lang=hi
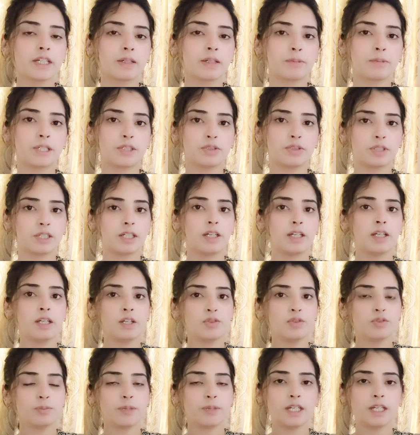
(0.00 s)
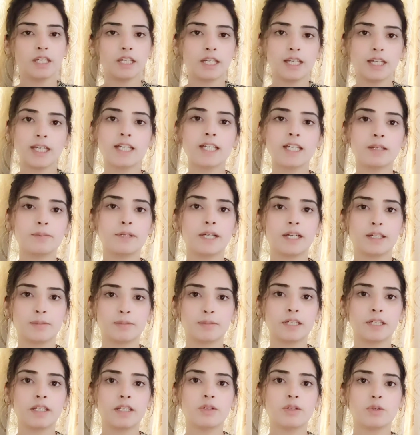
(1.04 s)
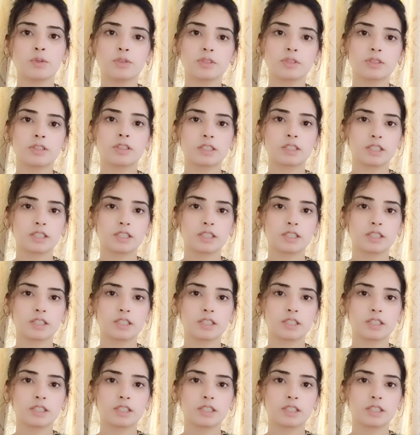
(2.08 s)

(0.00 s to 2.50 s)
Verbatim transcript: कपड़े जो हैं वो मैंने एक ही बैग में उस